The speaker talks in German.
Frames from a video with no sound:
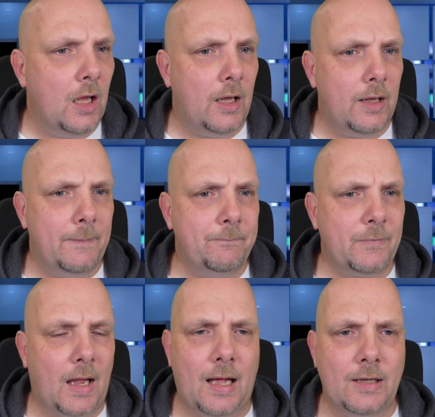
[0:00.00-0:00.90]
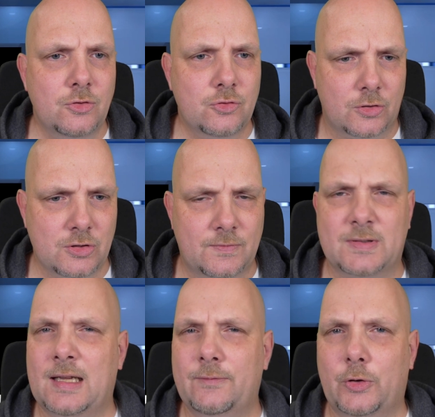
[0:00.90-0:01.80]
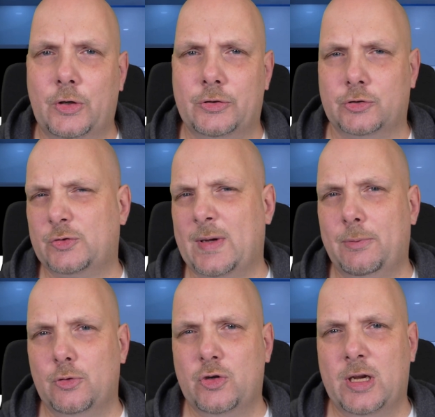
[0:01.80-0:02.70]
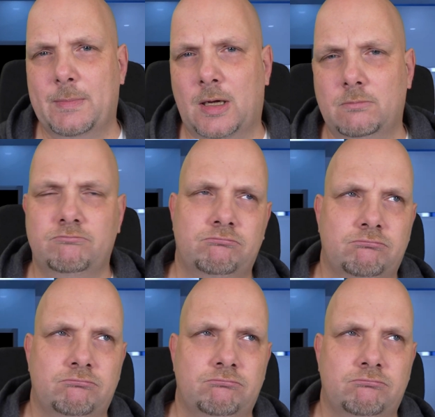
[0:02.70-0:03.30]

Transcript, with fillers: Ähm, ansonsten, was haben wir heute? Schwerpunktthema.